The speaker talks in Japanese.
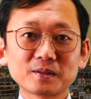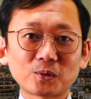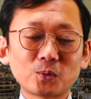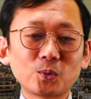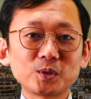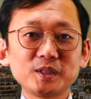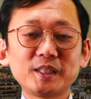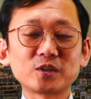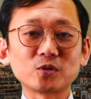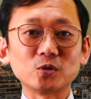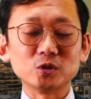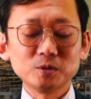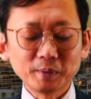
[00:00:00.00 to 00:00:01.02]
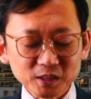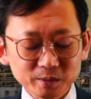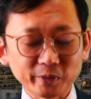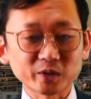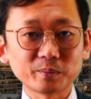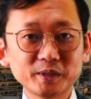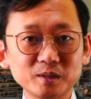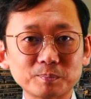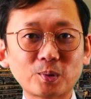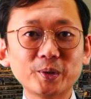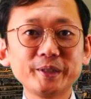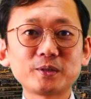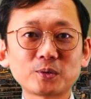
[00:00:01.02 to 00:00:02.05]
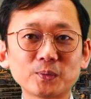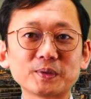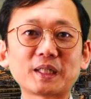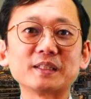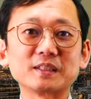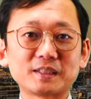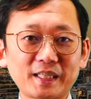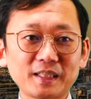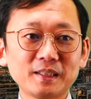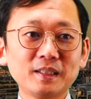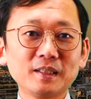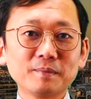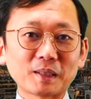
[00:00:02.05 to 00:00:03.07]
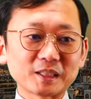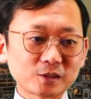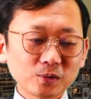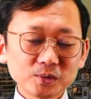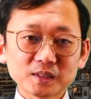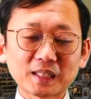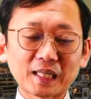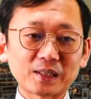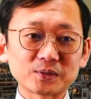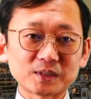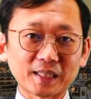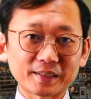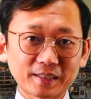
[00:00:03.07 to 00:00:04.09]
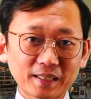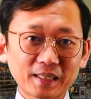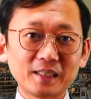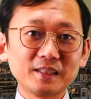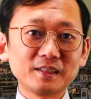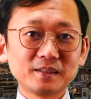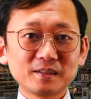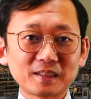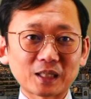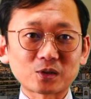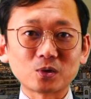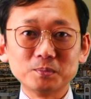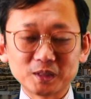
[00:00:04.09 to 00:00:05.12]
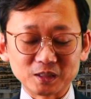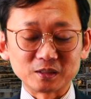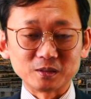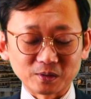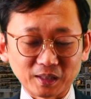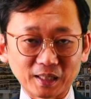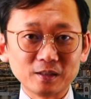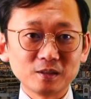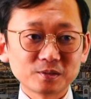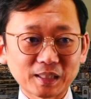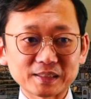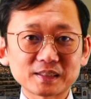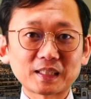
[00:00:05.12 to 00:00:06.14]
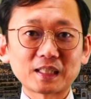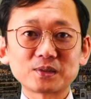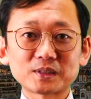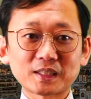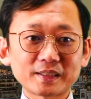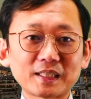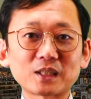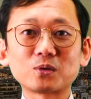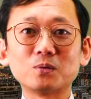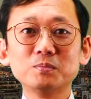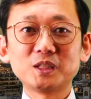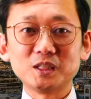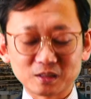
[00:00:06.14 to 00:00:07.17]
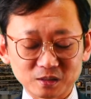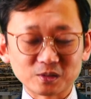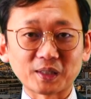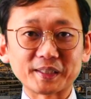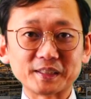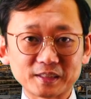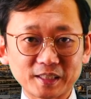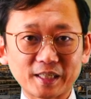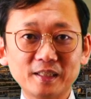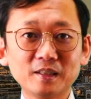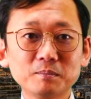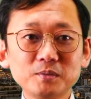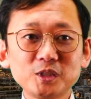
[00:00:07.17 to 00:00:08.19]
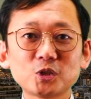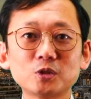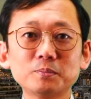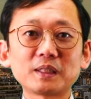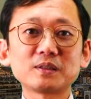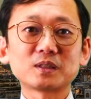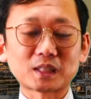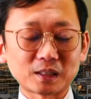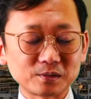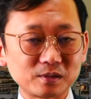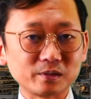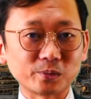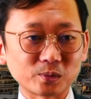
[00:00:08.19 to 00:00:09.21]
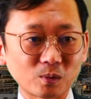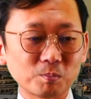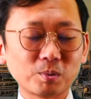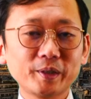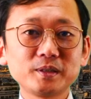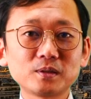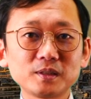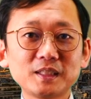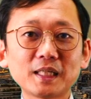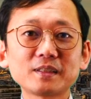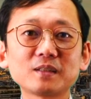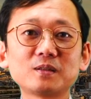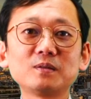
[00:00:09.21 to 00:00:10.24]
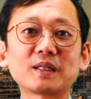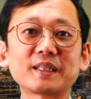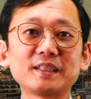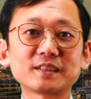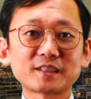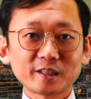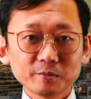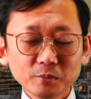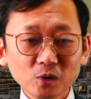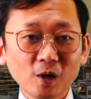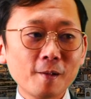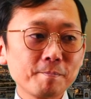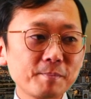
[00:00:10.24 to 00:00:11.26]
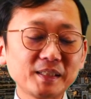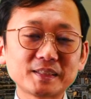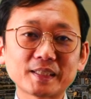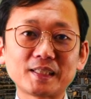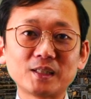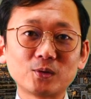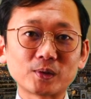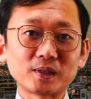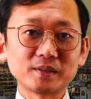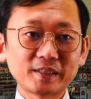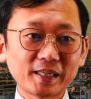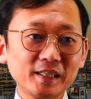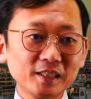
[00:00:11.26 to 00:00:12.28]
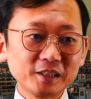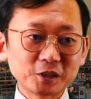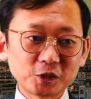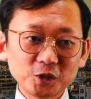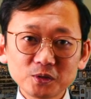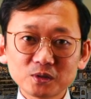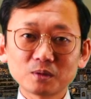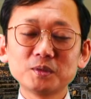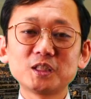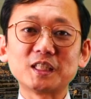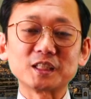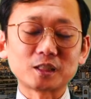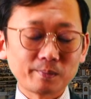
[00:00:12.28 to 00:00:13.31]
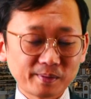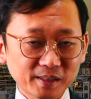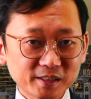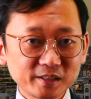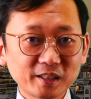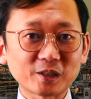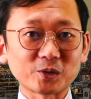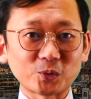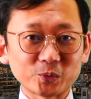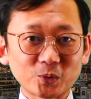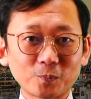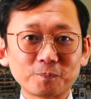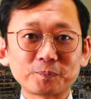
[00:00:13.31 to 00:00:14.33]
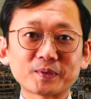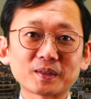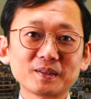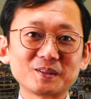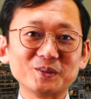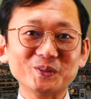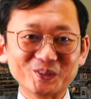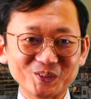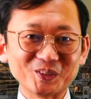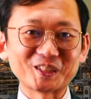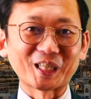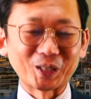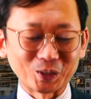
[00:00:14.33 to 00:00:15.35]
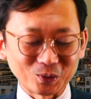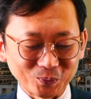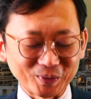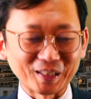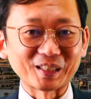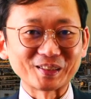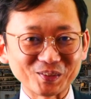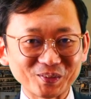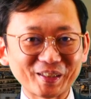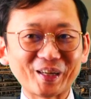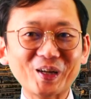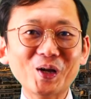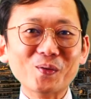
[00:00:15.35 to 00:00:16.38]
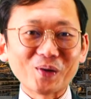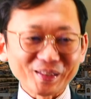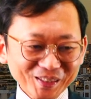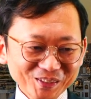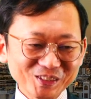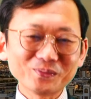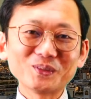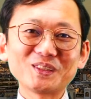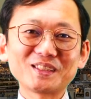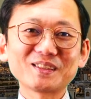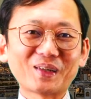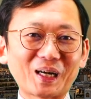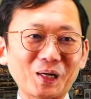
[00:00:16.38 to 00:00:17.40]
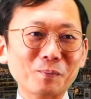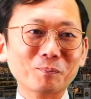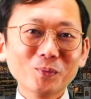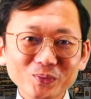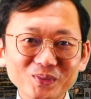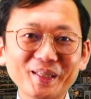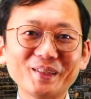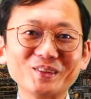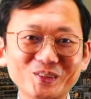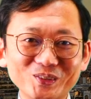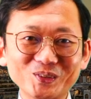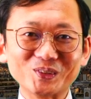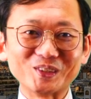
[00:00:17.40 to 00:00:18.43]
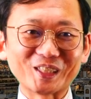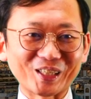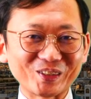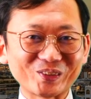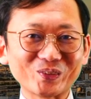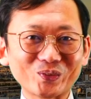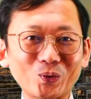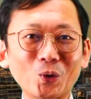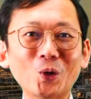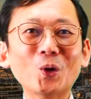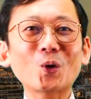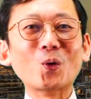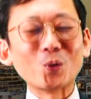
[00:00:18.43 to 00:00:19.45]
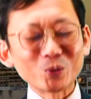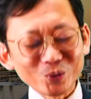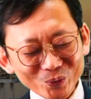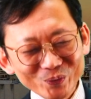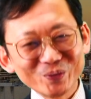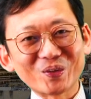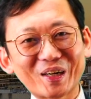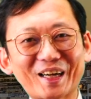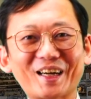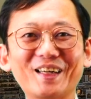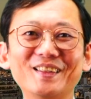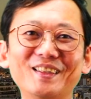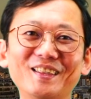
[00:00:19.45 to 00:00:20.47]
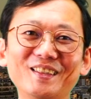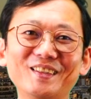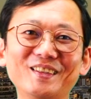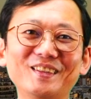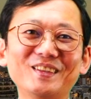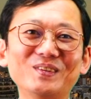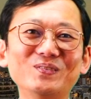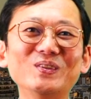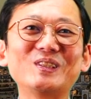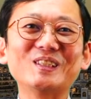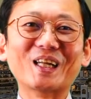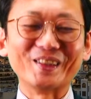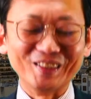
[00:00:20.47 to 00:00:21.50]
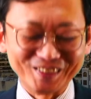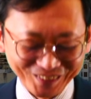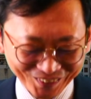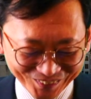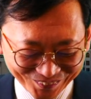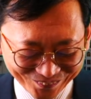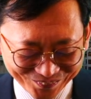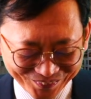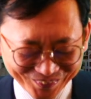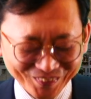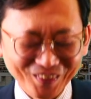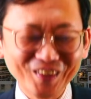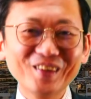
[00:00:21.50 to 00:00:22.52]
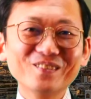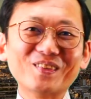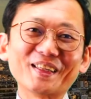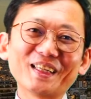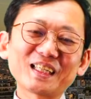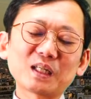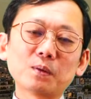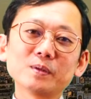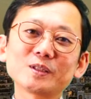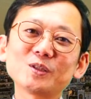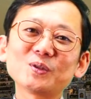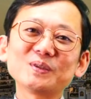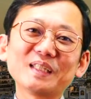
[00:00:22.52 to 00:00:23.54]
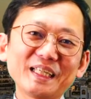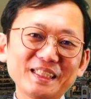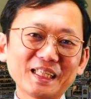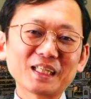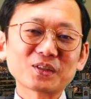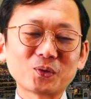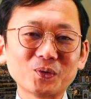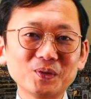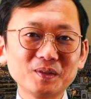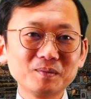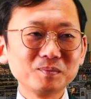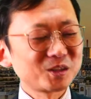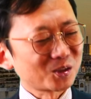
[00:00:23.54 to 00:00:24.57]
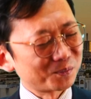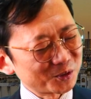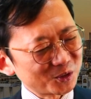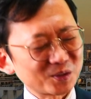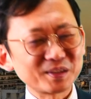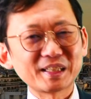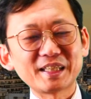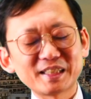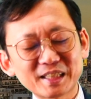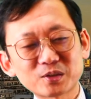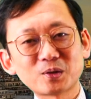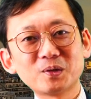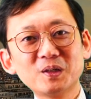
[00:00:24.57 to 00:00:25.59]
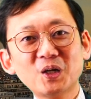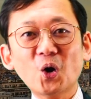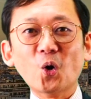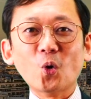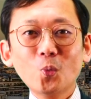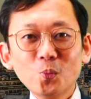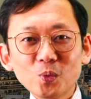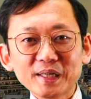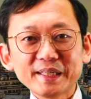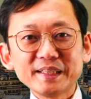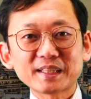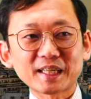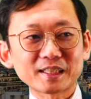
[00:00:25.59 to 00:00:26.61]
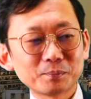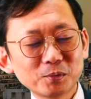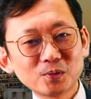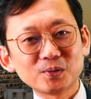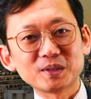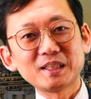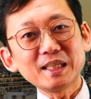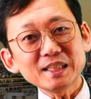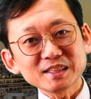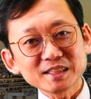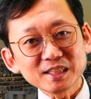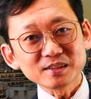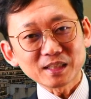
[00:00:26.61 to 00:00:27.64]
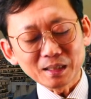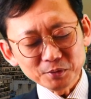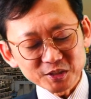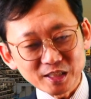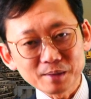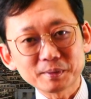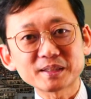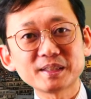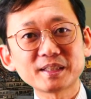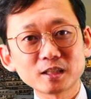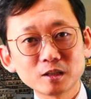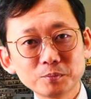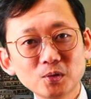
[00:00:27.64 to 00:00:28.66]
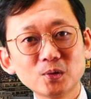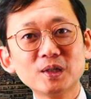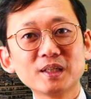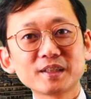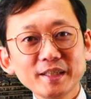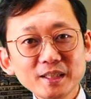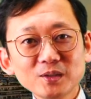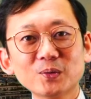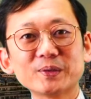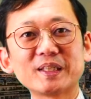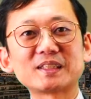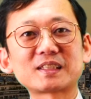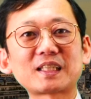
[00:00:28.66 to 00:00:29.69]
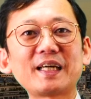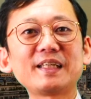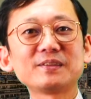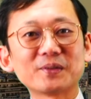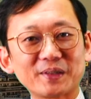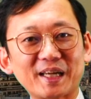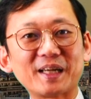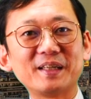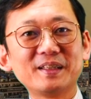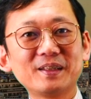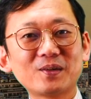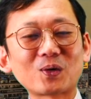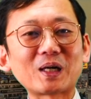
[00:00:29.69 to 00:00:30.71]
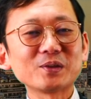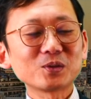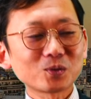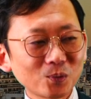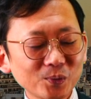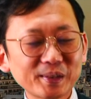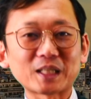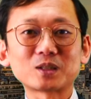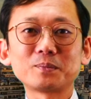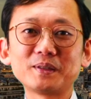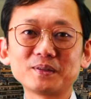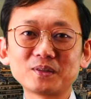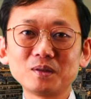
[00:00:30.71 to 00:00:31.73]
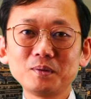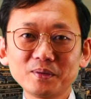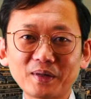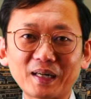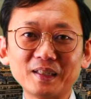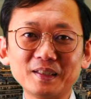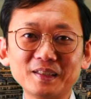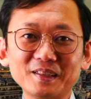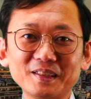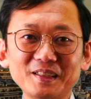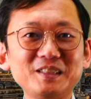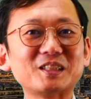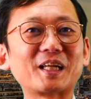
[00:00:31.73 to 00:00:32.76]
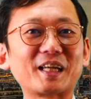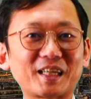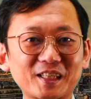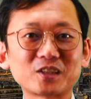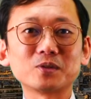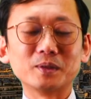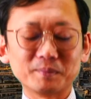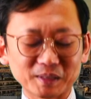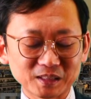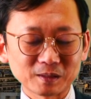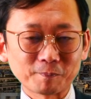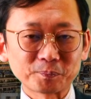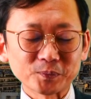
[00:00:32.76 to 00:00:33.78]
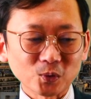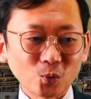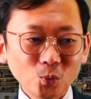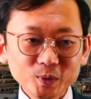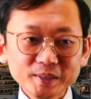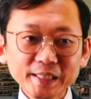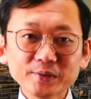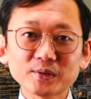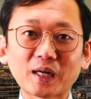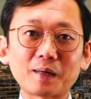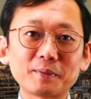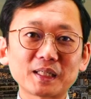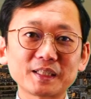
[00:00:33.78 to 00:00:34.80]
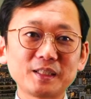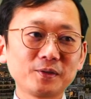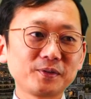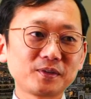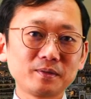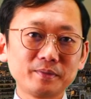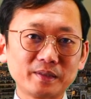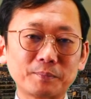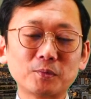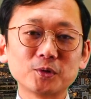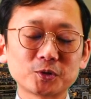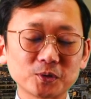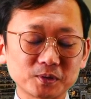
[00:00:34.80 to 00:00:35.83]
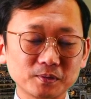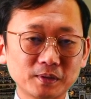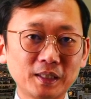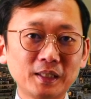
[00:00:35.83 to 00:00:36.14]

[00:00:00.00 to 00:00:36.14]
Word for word: コーディネートをうまくまとめるポイントなんですね。まあ、一つ柄を使ったらあとを無地にするとか、二つ柄を使ってあとを無地にするとかですね、無地をうまく使うっていうこと、ポイントになってくるわけですけども、面積が大きくて、シュッと無地で締めやすいのがこのスーツ、ジャケットなんかなので、私も実は持っているスーツ、ジャケットのほとんどが無地なんですよ。まあなんか面白くないなと、無地面白くないなと思われる方もいらっしゃるかもしれませんけども、結構ね、使えるので、他のところで遊べるっていう意味ではいいんじゃないかなと思います。コーディネートの幅が広いっていう意味ではもう一つ、